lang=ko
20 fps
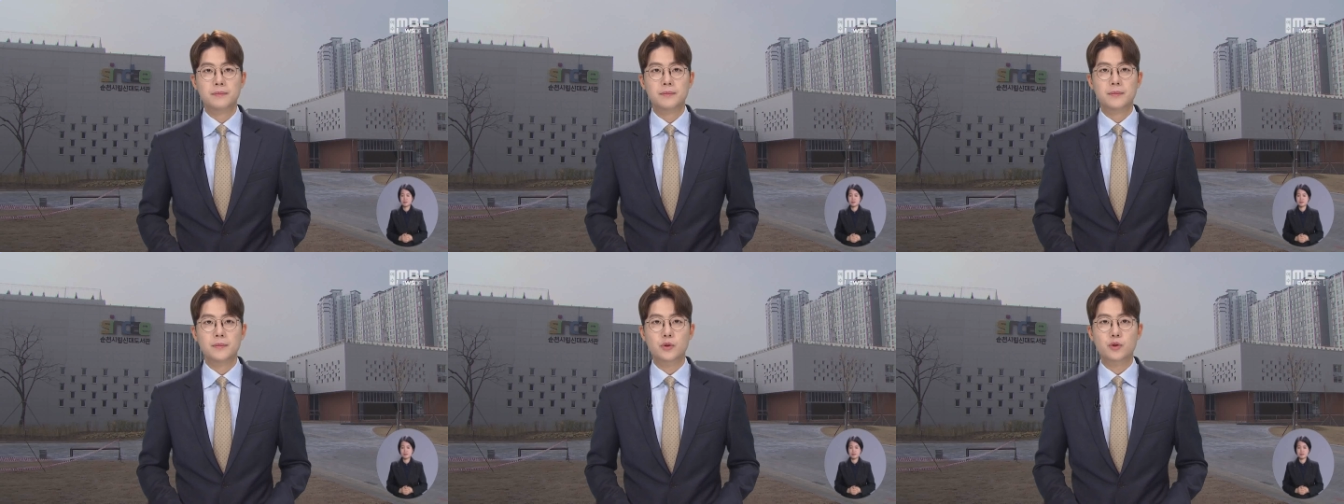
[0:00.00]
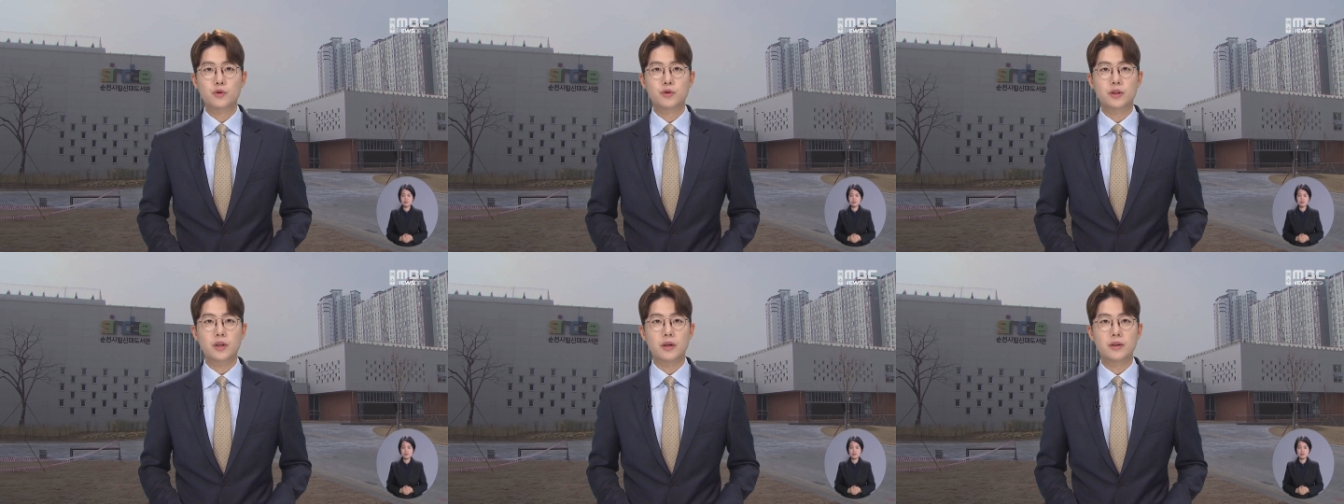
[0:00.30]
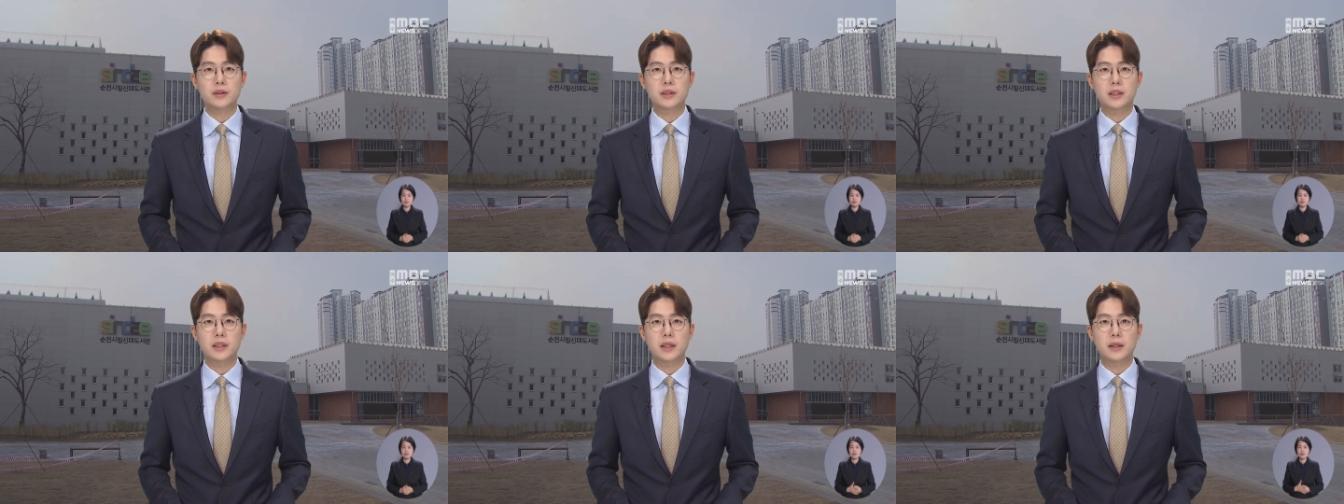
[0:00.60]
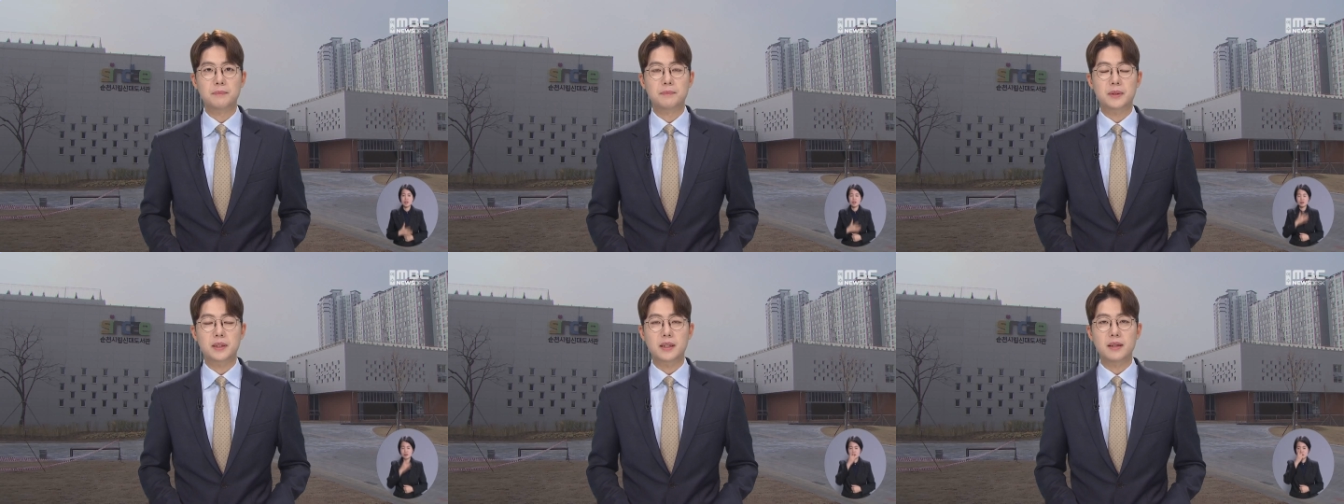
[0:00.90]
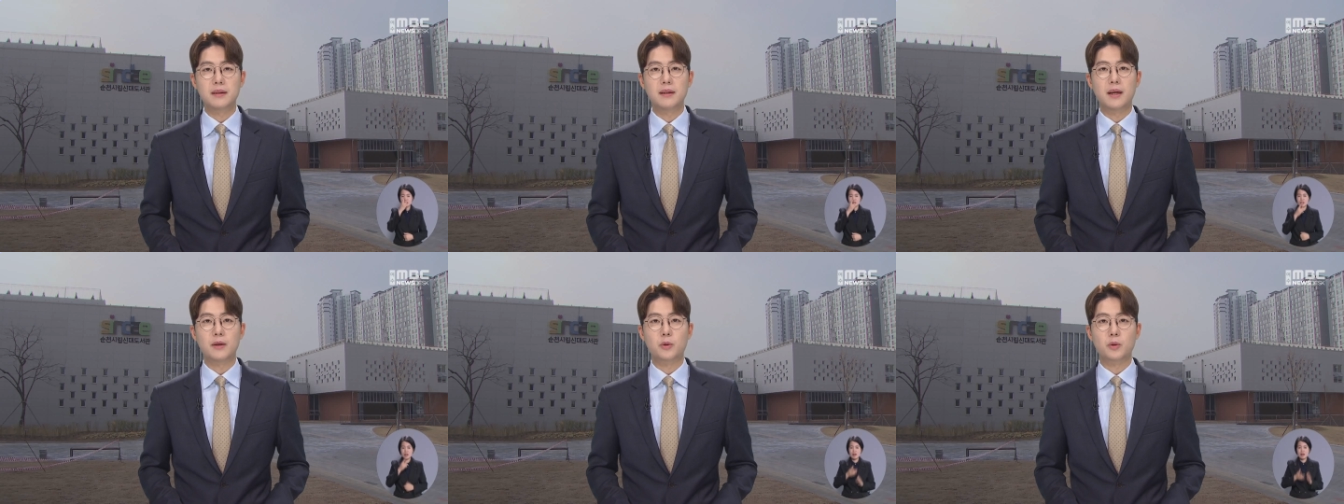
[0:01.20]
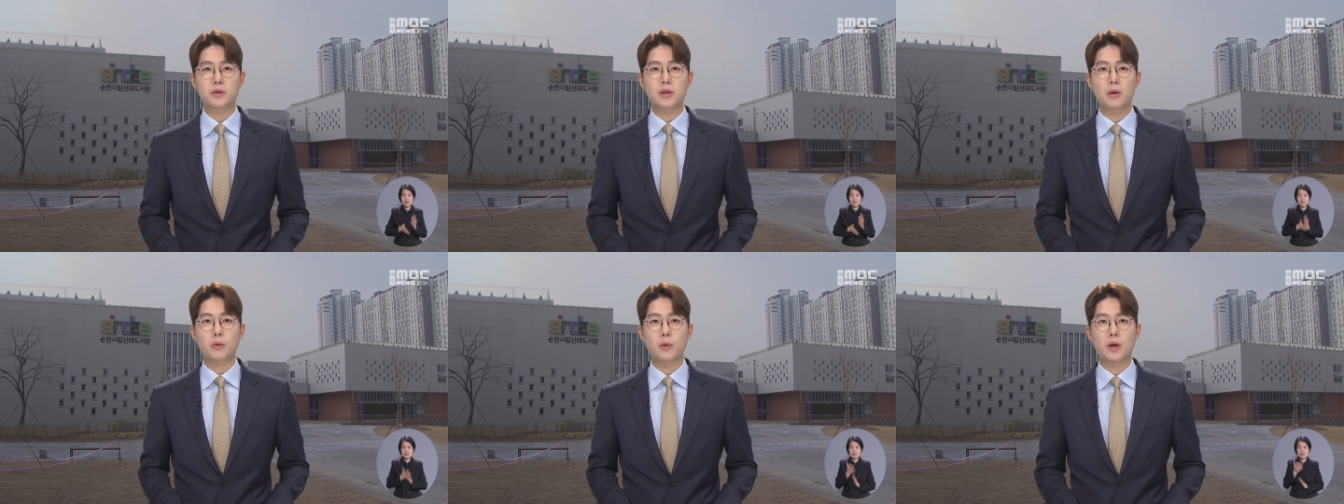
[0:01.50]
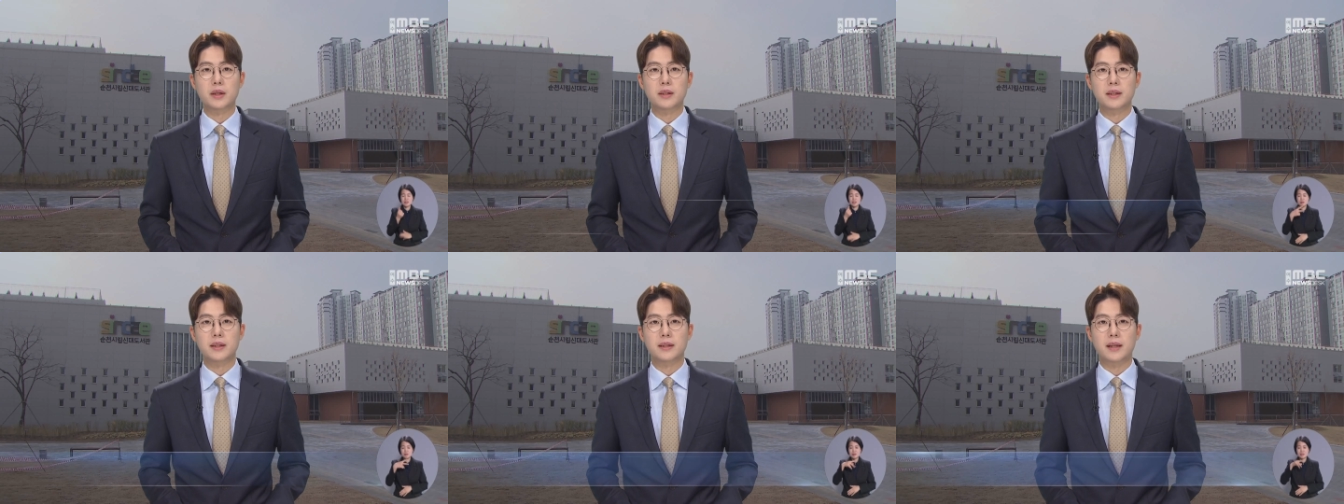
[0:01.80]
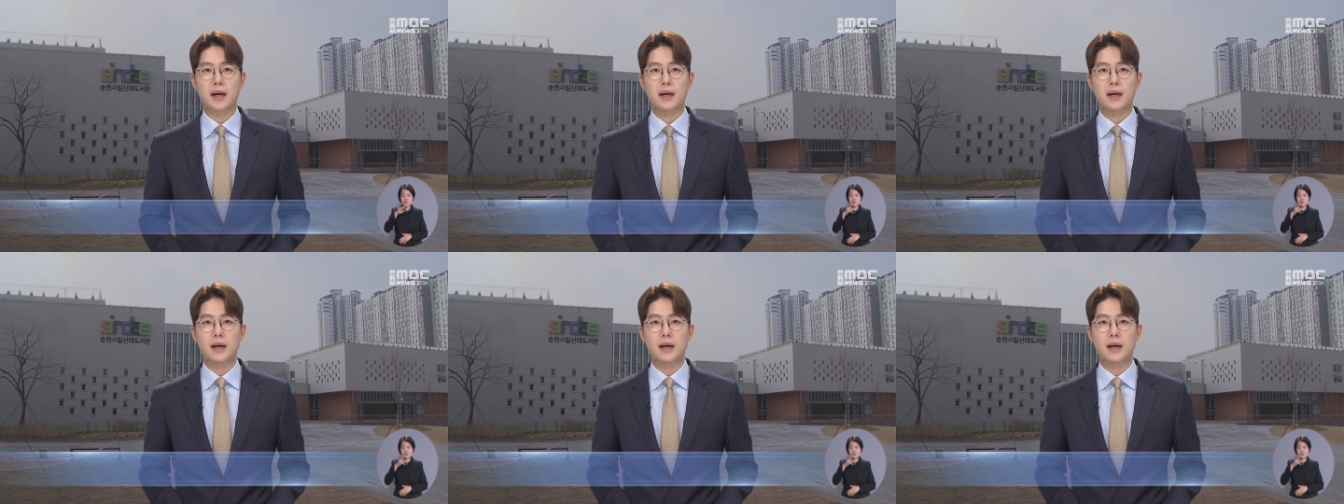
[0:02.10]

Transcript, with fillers: 순천시립 신대도서관이